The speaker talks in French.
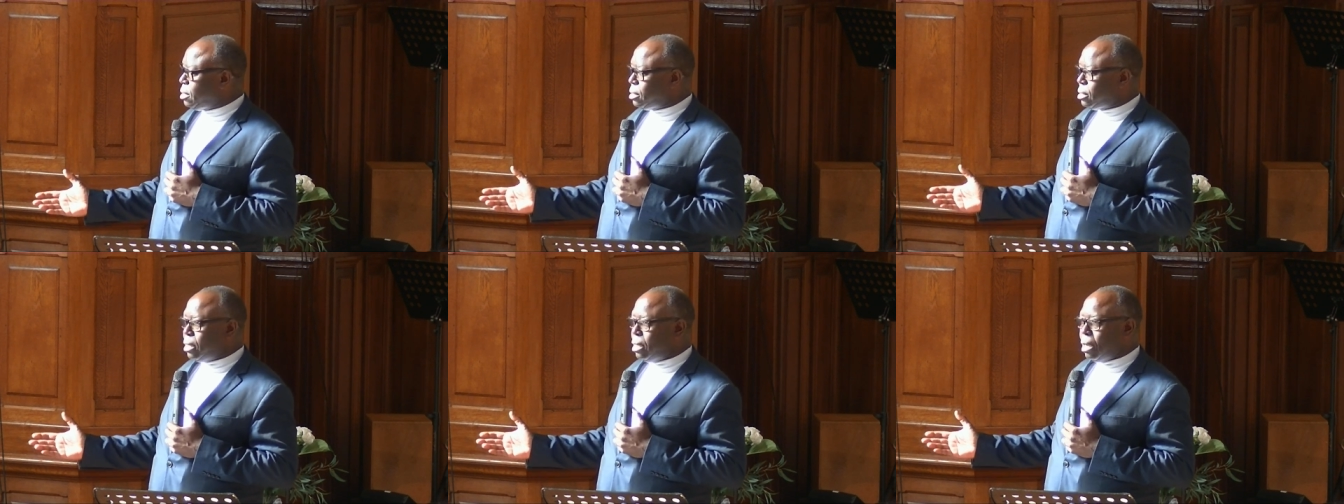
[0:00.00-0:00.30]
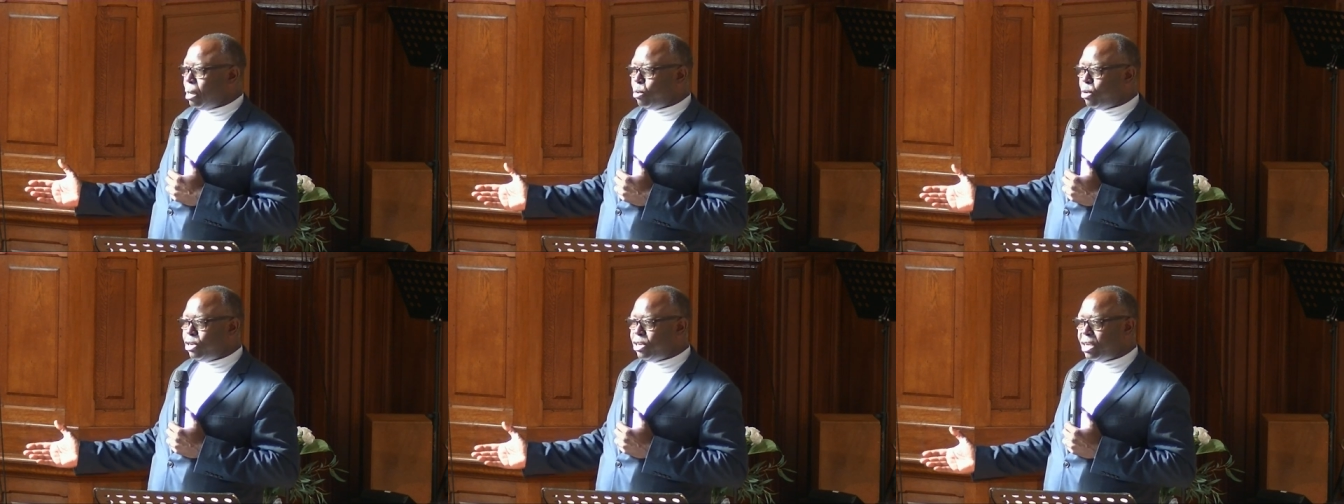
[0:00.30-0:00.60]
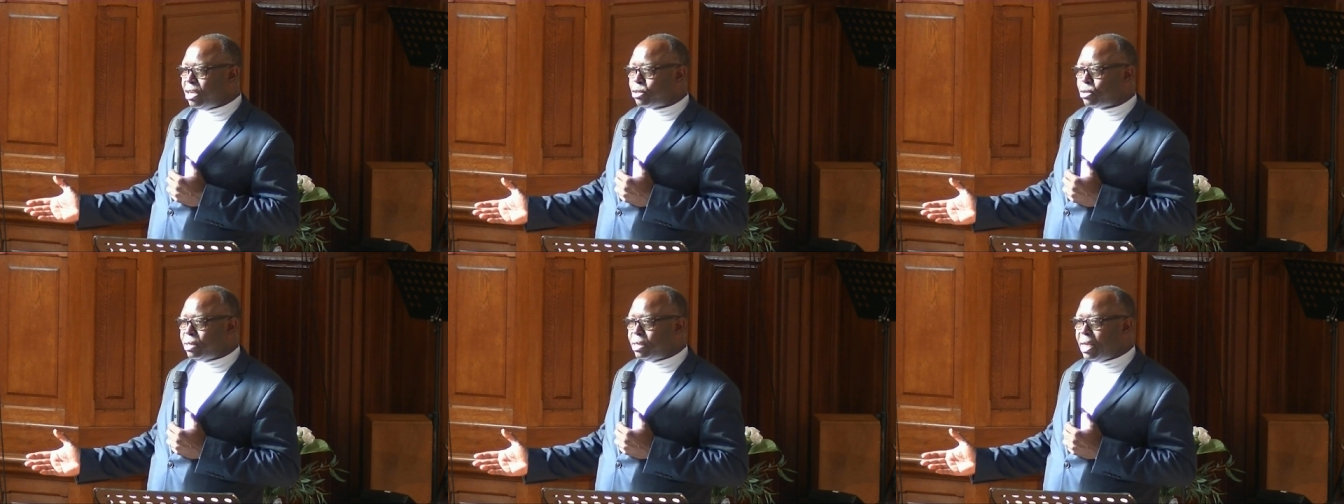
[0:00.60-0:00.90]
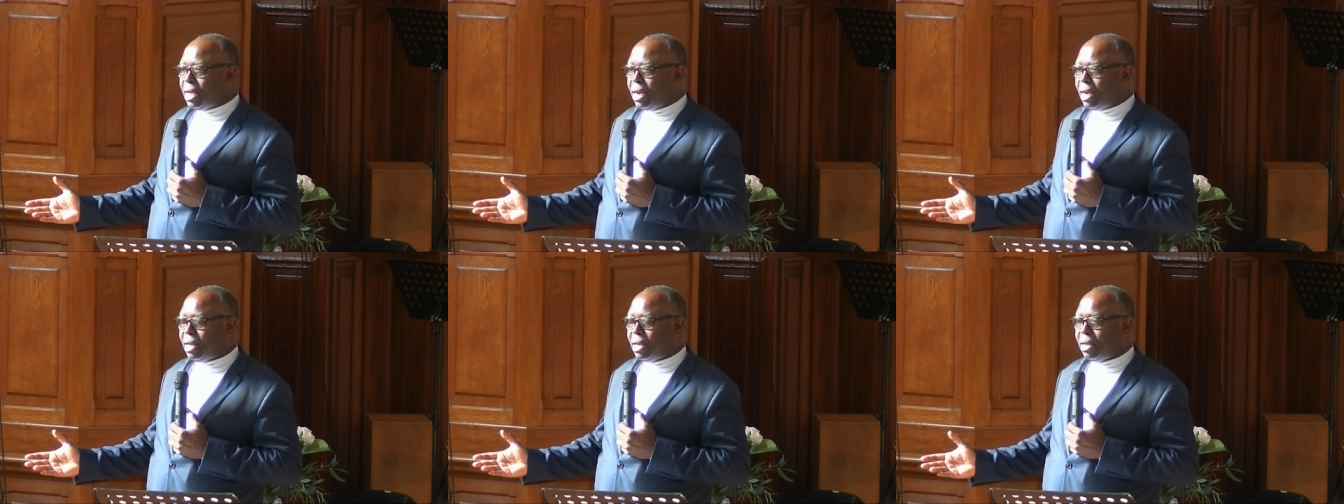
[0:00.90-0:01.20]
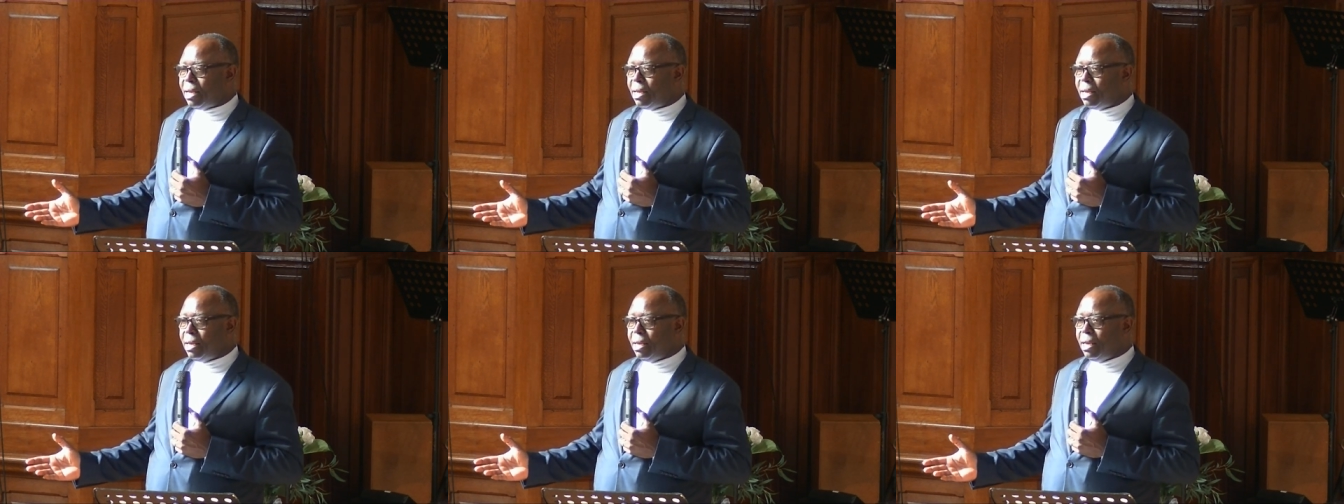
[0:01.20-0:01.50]
qui était l'aumônier nationale,
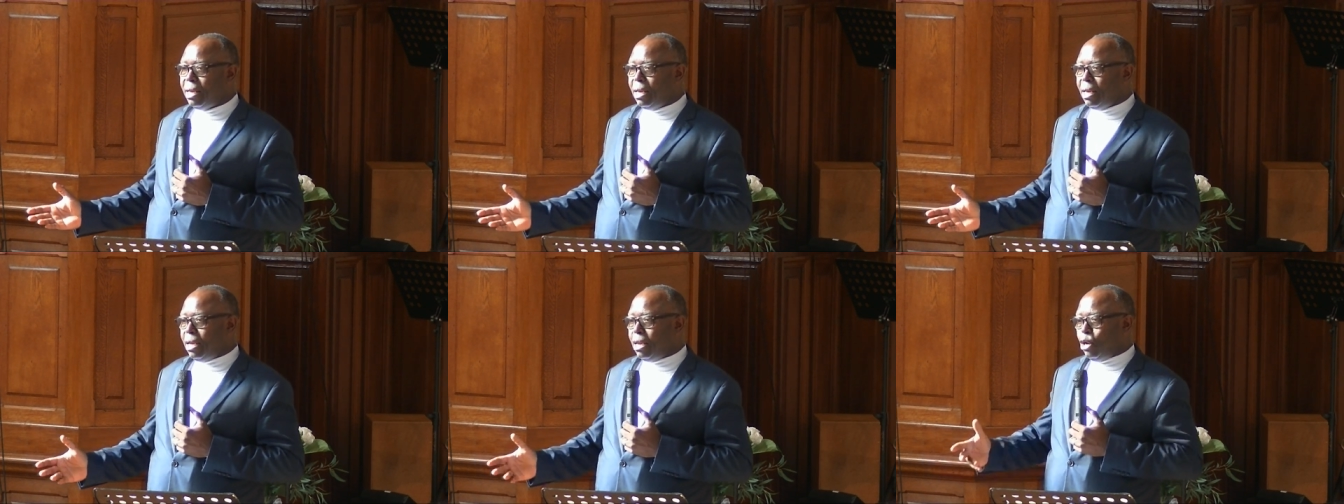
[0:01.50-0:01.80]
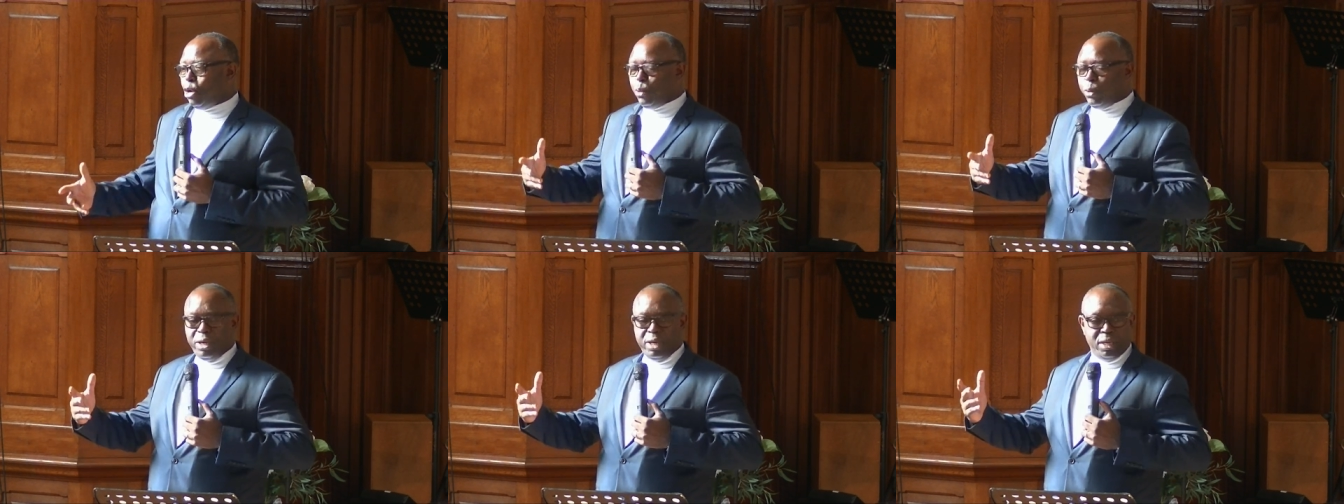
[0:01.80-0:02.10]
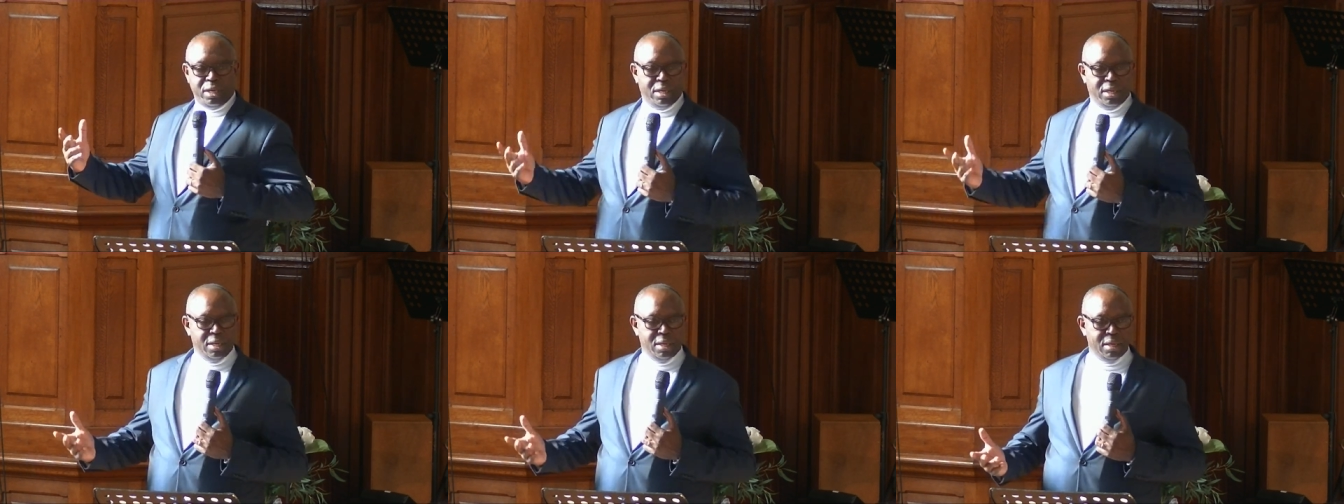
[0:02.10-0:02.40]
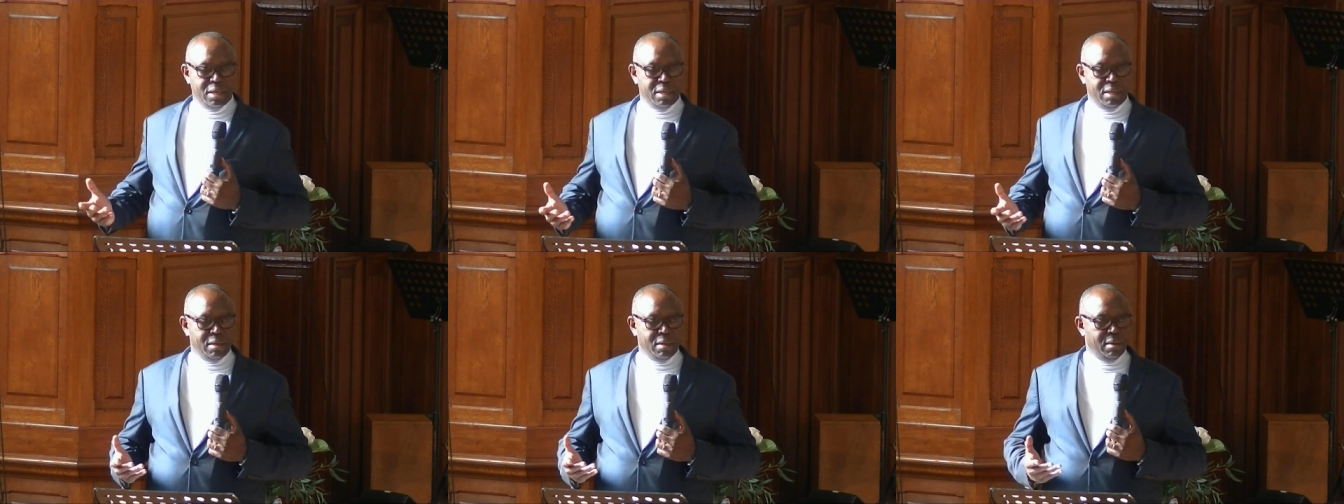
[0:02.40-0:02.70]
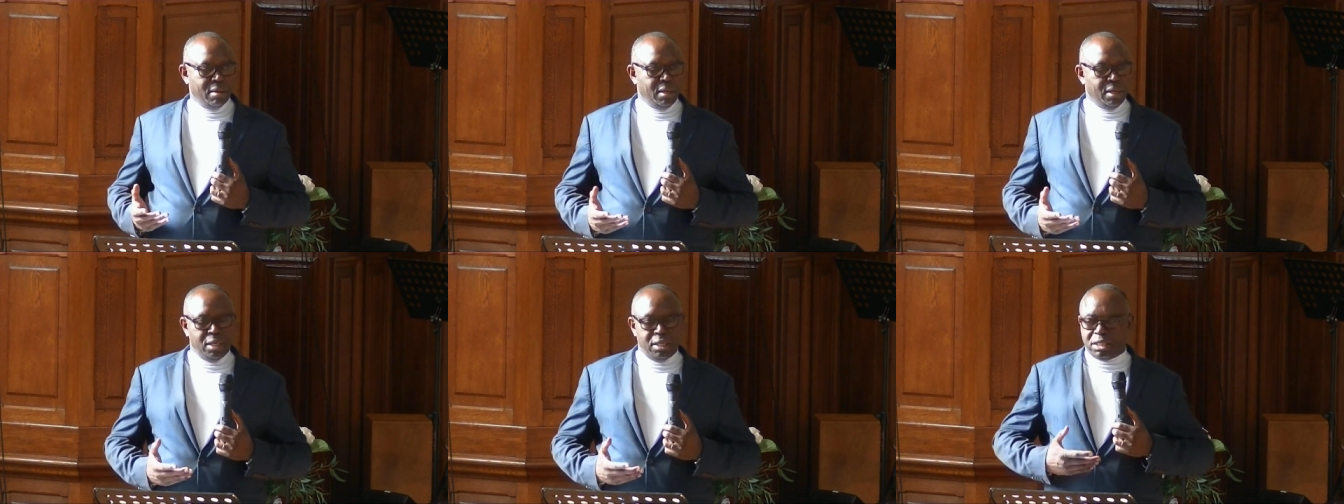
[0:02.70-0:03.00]
et lui,
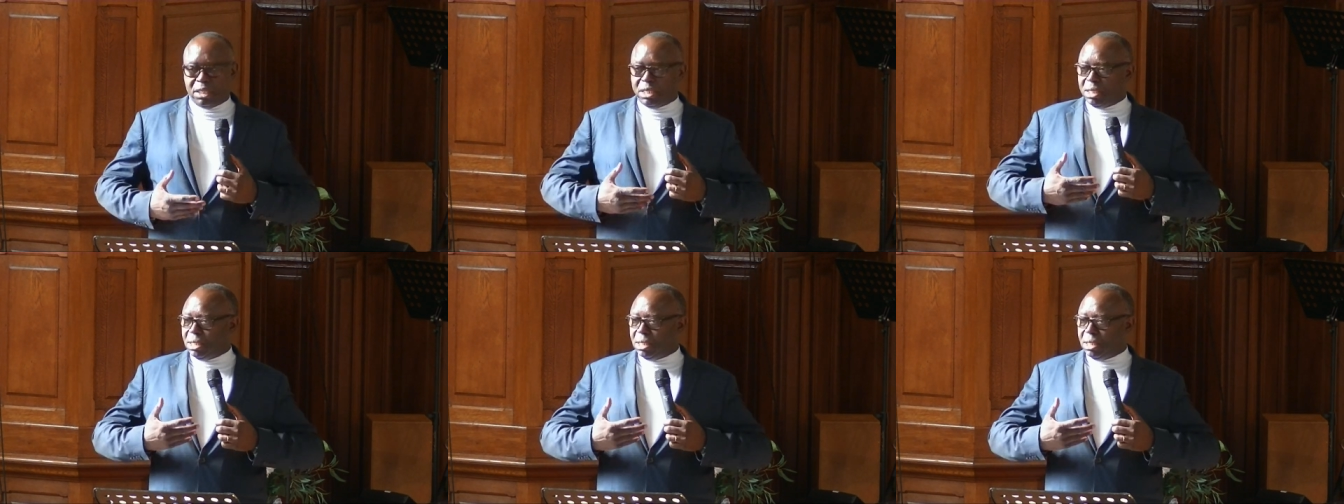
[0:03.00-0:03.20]
il